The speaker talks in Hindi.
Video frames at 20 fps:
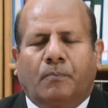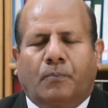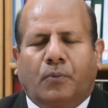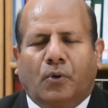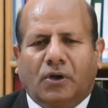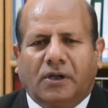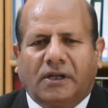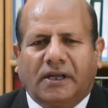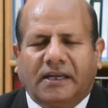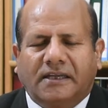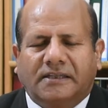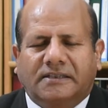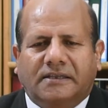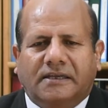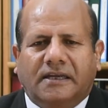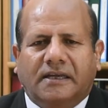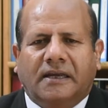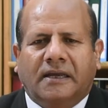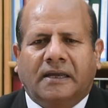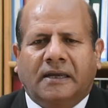पुलिस
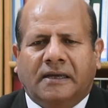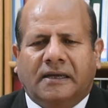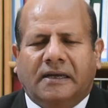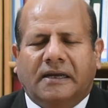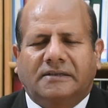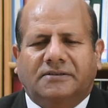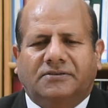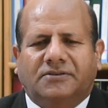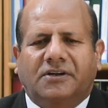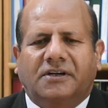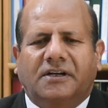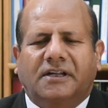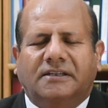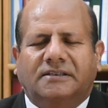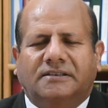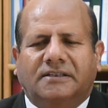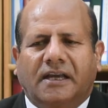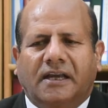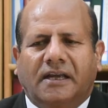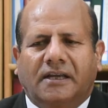की कस्टडी
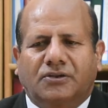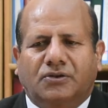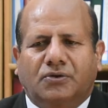से